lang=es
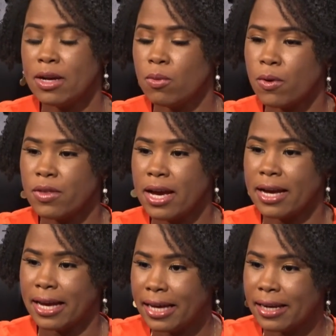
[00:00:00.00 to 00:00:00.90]
no podían
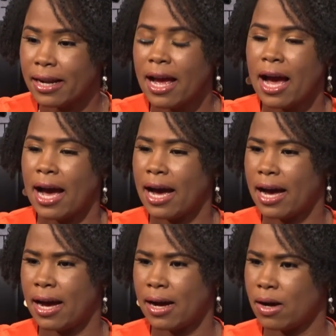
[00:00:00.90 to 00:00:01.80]
ir
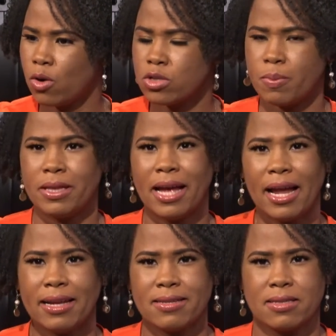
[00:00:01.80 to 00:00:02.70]
a
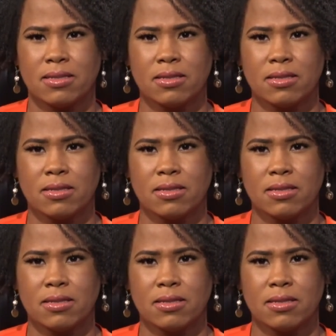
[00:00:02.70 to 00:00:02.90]
hospitales